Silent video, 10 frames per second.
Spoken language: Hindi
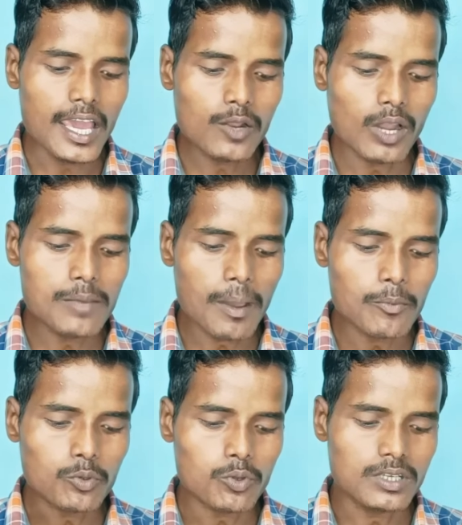एरो वाले पर
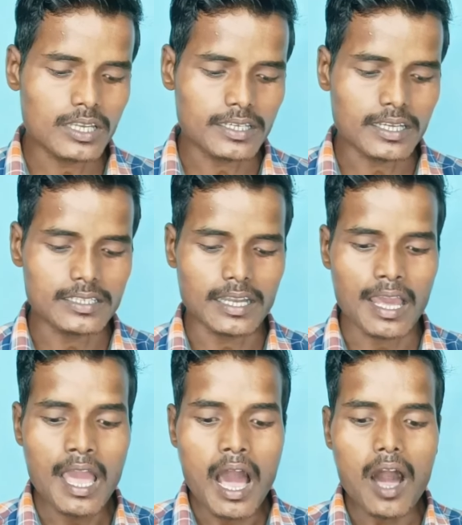आप लोग को क्लिक कर देना
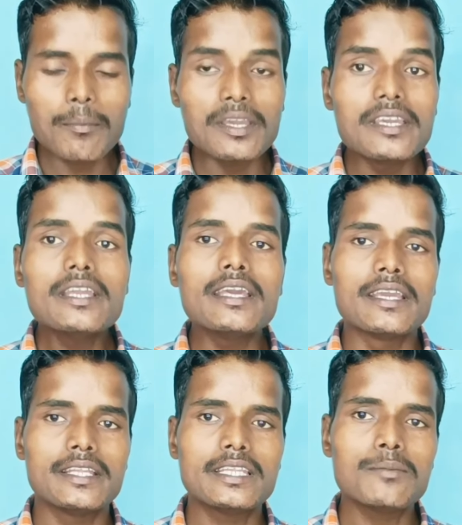है अब इन
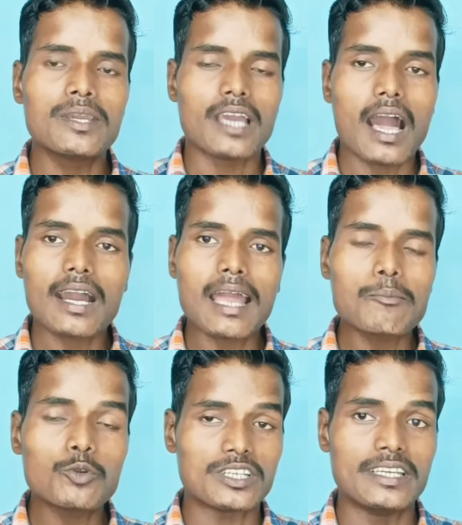हिंदी में अगर
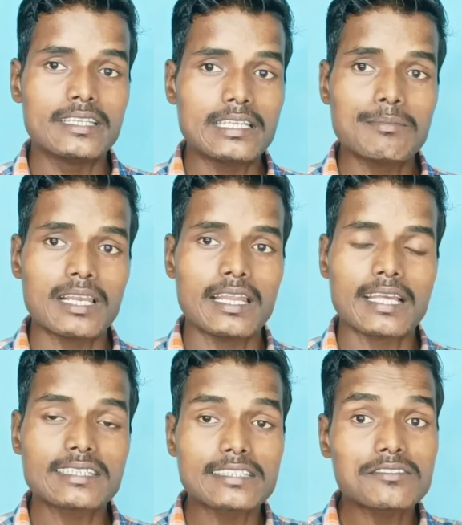आप लोग हिंदी में
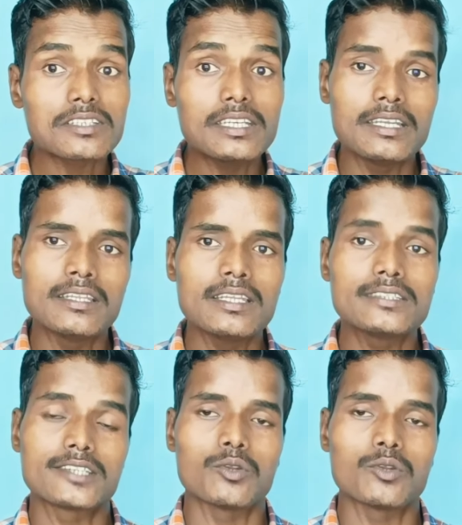लेना चाहते हो तो इन हिंदी